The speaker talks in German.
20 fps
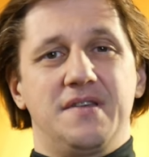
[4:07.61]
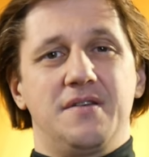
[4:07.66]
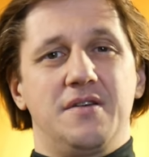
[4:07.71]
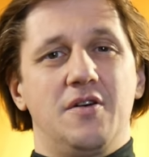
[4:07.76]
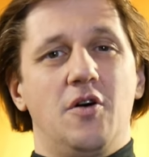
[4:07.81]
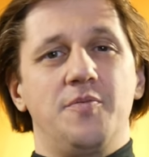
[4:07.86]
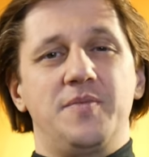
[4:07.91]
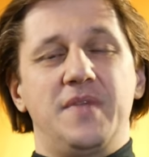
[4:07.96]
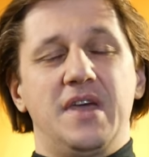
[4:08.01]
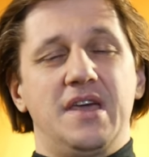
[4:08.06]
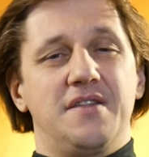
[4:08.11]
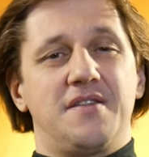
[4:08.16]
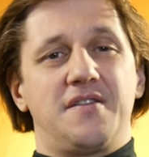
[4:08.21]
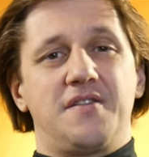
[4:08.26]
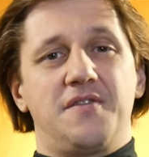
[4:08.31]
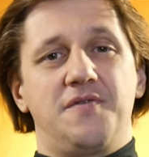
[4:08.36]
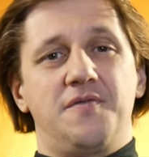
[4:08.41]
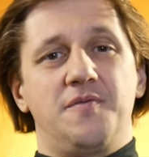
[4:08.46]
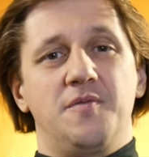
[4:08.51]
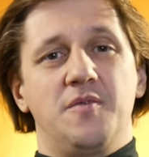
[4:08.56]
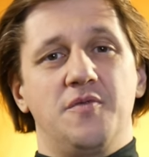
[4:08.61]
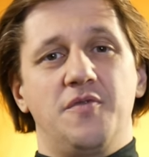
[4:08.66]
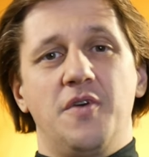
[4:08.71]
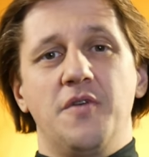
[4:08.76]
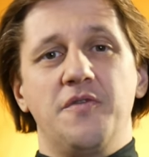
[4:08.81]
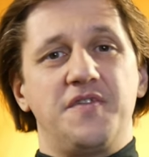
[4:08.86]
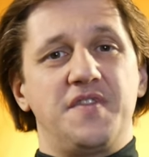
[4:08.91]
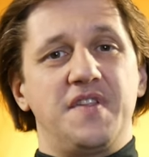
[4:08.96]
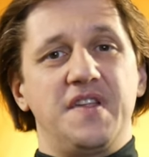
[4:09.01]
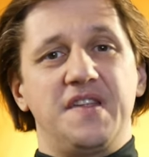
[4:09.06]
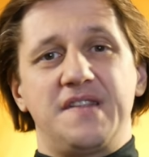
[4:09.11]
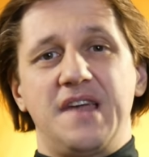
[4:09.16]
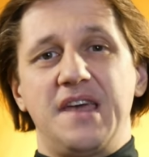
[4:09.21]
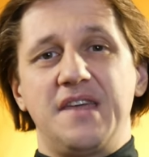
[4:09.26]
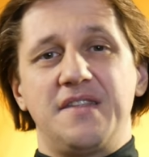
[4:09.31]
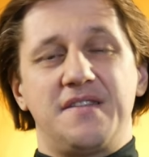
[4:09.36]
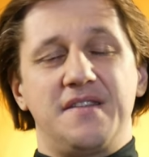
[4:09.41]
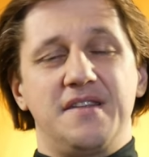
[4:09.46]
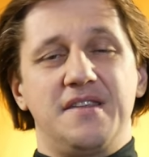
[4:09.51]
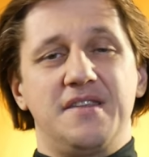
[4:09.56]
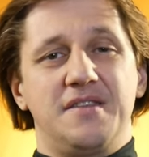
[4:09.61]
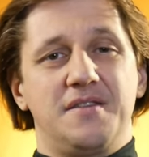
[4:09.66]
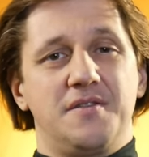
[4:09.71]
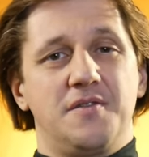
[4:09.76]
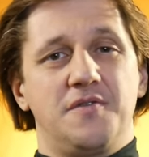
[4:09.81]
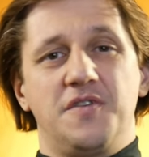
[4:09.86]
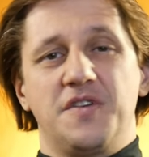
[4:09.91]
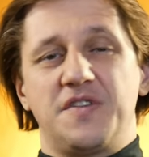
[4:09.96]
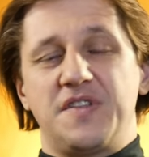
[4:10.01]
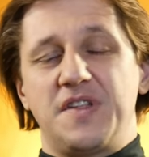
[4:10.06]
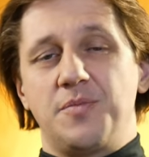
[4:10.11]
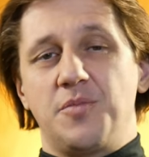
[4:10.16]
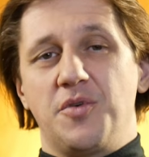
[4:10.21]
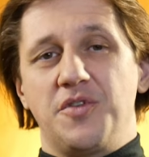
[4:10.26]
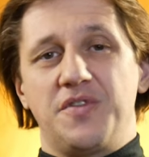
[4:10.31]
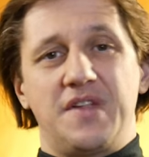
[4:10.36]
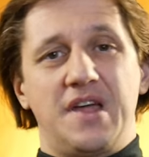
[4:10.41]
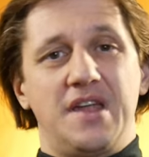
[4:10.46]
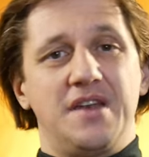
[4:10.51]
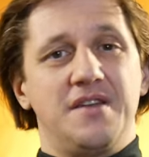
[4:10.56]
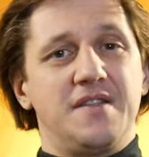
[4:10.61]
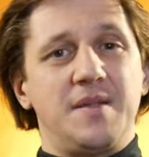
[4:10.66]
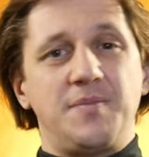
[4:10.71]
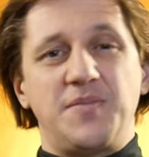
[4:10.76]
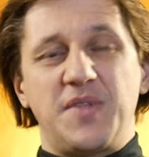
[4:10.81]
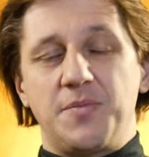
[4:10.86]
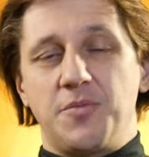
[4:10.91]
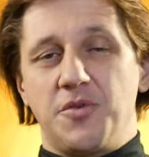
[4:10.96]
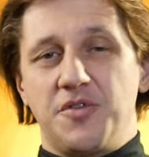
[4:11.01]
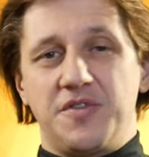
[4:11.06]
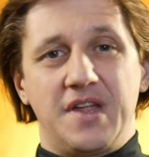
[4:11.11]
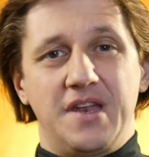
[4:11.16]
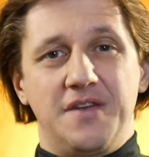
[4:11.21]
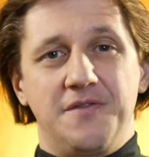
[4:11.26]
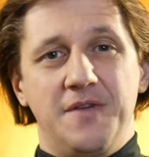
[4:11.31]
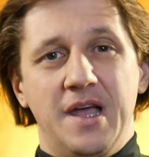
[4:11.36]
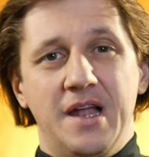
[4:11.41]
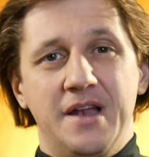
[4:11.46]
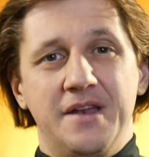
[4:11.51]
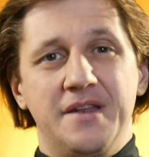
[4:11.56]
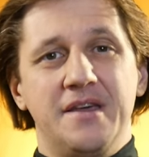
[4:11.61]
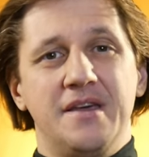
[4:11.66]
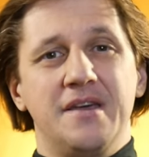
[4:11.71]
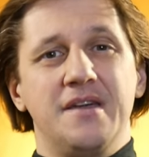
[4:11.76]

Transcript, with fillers: Ob der jetzt 50, 60, 40 Prozent, 70 Prozent wählen,